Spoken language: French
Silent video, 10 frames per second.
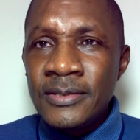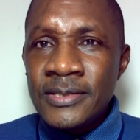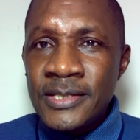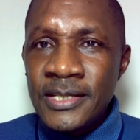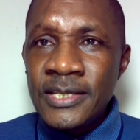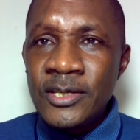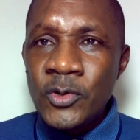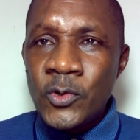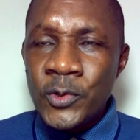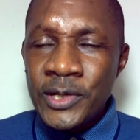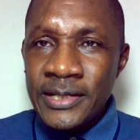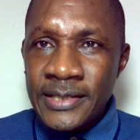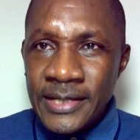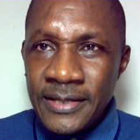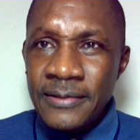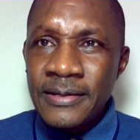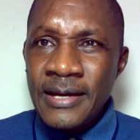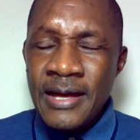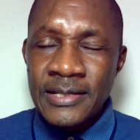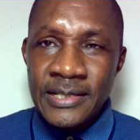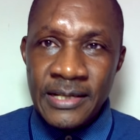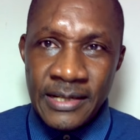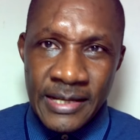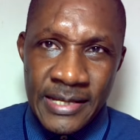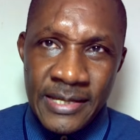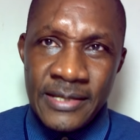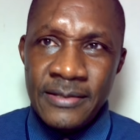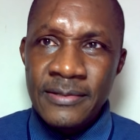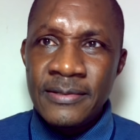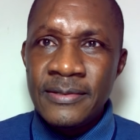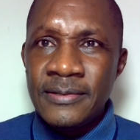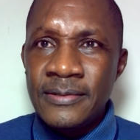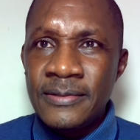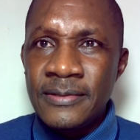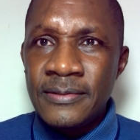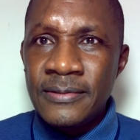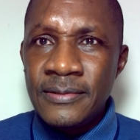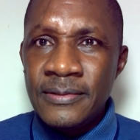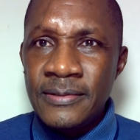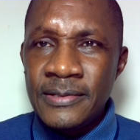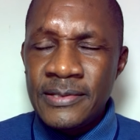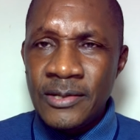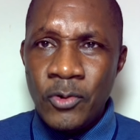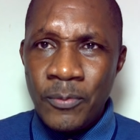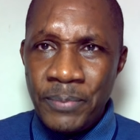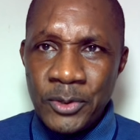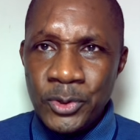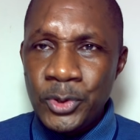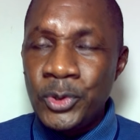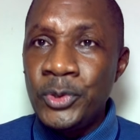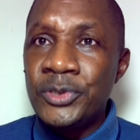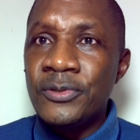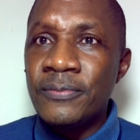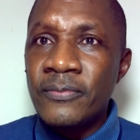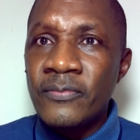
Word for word: Sidiki Konaté a trahi ses compagnons de lutte.